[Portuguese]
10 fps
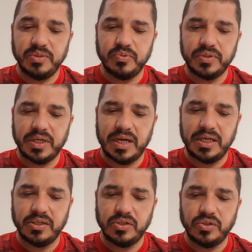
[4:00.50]

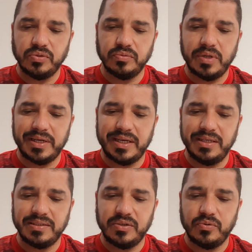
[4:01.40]
buscar junto
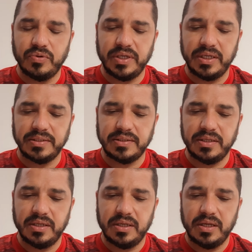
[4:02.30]
àqueles que o conhecem,
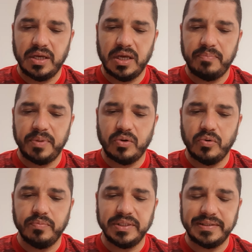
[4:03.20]
replicou
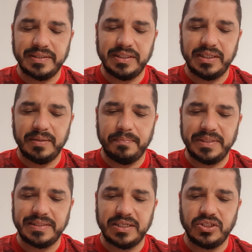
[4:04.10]
Bansir,
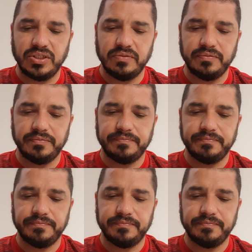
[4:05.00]
pensativo.